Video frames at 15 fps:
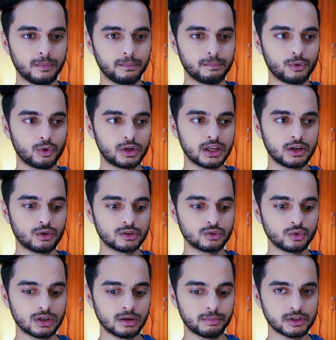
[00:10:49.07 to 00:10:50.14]
Porque cuando
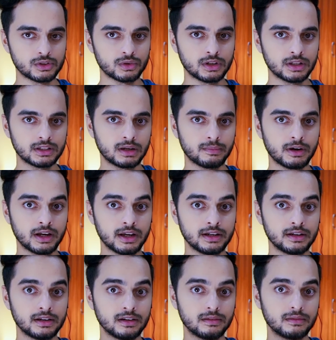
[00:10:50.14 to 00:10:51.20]
una persona trabaja
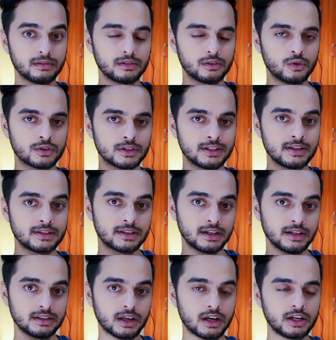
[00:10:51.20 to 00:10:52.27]
en cosas de
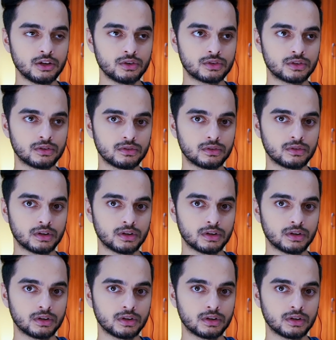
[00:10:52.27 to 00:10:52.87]
sanitarios, ¿no?